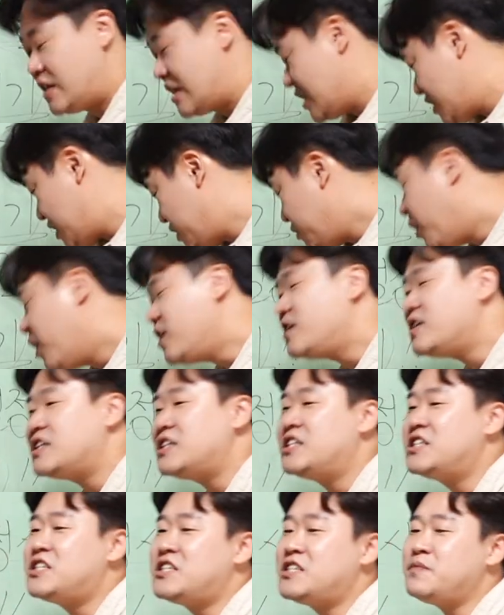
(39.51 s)
10월
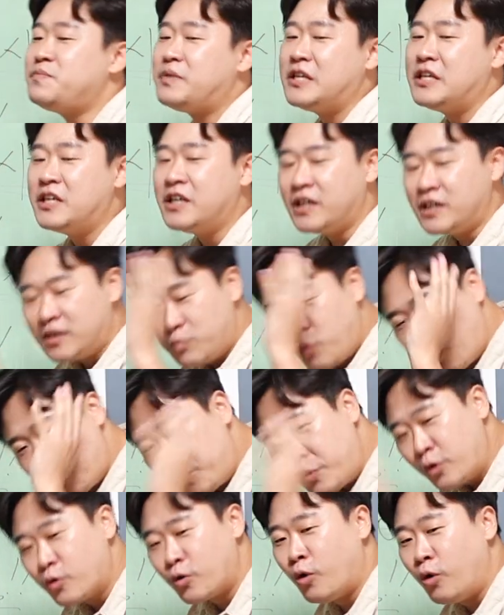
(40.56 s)
22일을
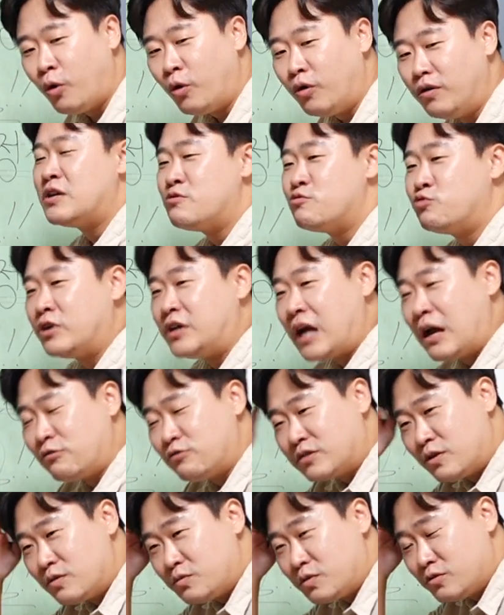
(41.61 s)
목표로 우리
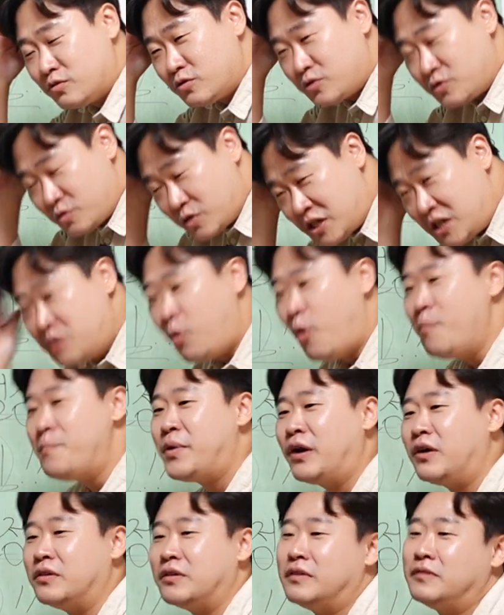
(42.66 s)
한국사 검정능력시험
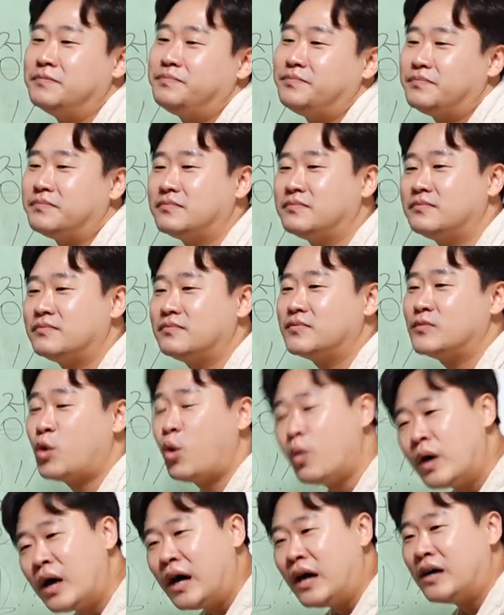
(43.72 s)
기본편
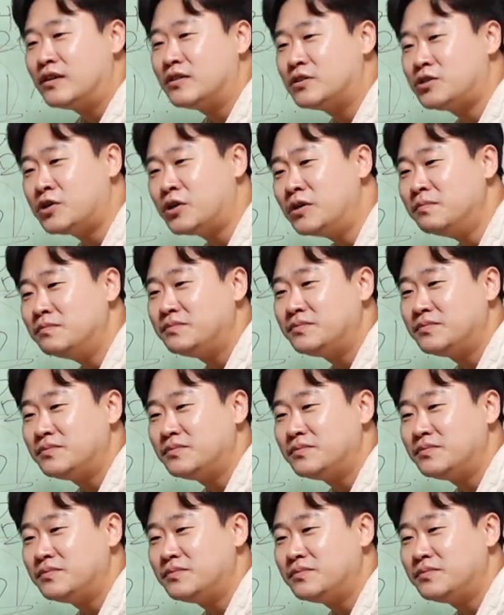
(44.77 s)
통과, 그쵸?